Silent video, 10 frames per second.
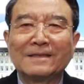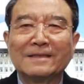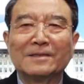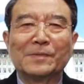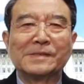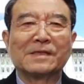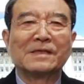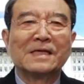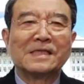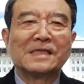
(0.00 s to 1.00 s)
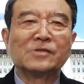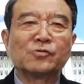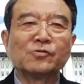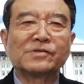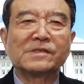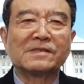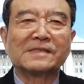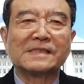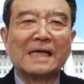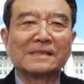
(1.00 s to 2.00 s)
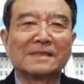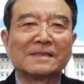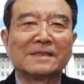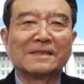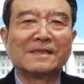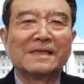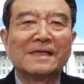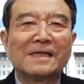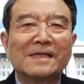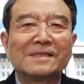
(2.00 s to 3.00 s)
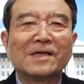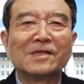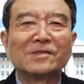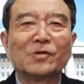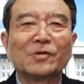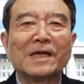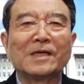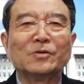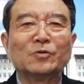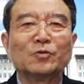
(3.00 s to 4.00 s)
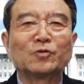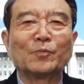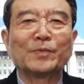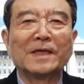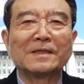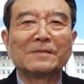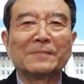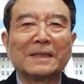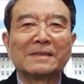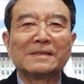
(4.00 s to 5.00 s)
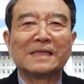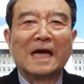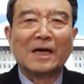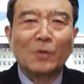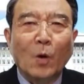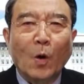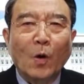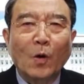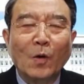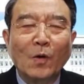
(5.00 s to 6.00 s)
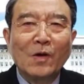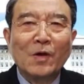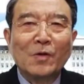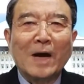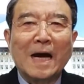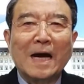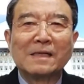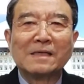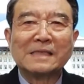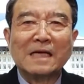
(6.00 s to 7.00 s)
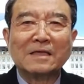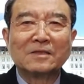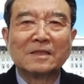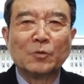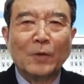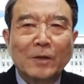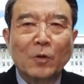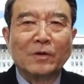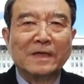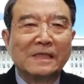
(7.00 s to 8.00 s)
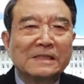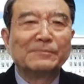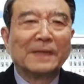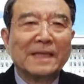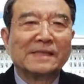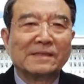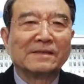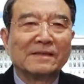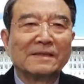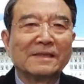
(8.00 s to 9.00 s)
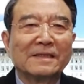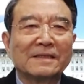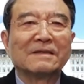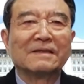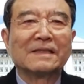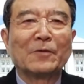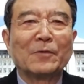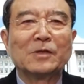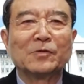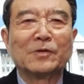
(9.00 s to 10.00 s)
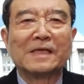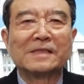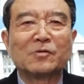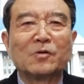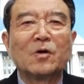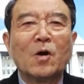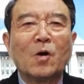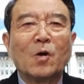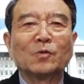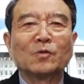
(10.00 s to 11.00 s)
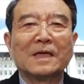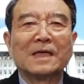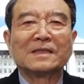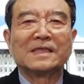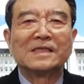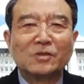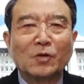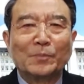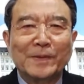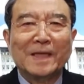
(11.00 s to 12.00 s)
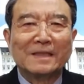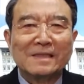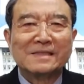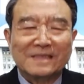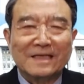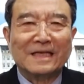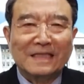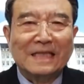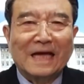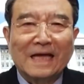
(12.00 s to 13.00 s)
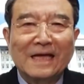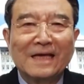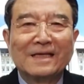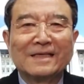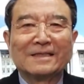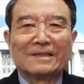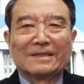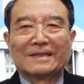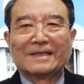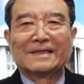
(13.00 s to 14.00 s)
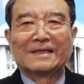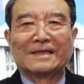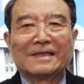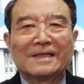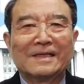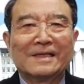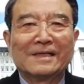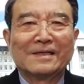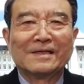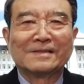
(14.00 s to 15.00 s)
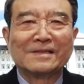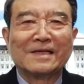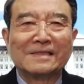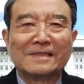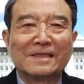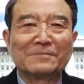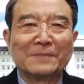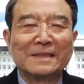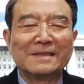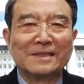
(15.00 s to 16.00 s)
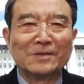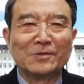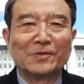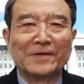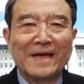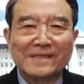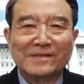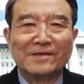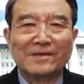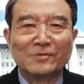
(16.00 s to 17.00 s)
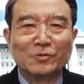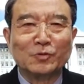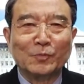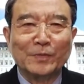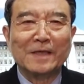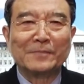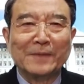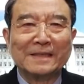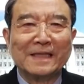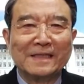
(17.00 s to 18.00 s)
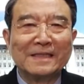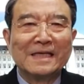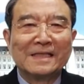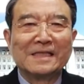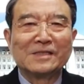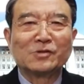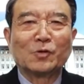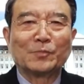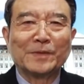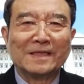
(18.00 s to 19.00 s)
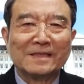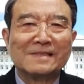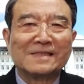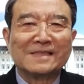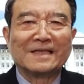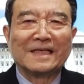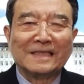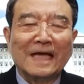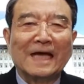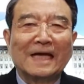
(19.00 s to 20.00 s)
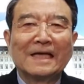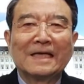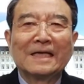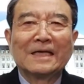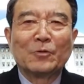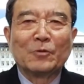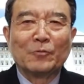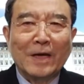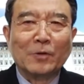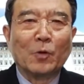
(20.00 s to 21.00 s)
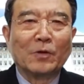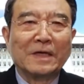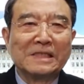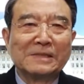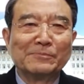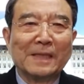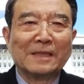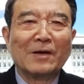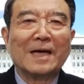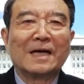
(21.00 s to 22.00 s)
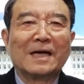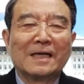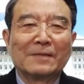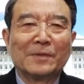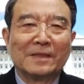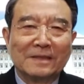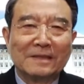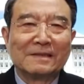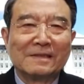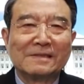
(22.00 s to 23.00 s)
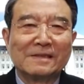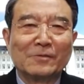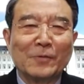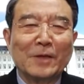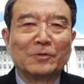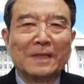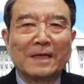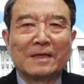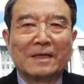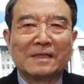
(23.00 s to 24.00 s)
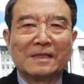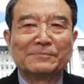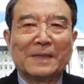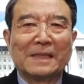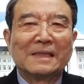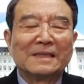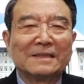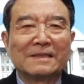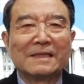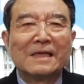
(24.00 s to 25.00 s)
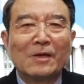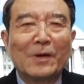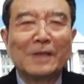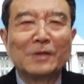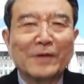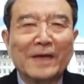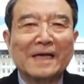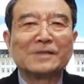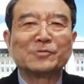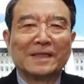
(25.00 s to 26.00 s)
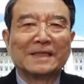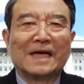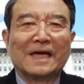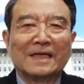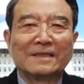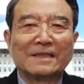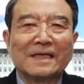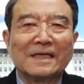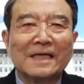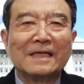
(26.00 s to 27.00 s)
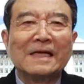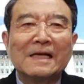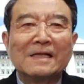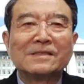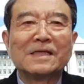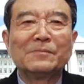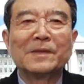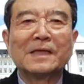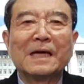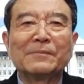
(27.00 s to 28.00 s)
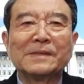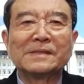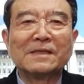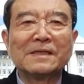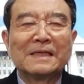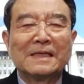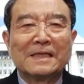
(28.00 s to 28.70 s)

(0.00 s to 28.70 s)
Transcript: 이러면서 기술적 상상력을 선용해 유토피아를 만들지 않고 과거 사건을 왜곡, 거짓말해서 그런데 활용해가지고 오늘날 디스토피아를 실현했다. 이런 어, 어, 철학적인 말을 이용해서 유토피아의 반대인 디스토피아를 실현했다. 왜곡, 거짓말과 뭐 이런 것을 왜곡된 것, 거짓말 이런 걸 활용해가지고 했다. 그렇게 얘기, 설명하면서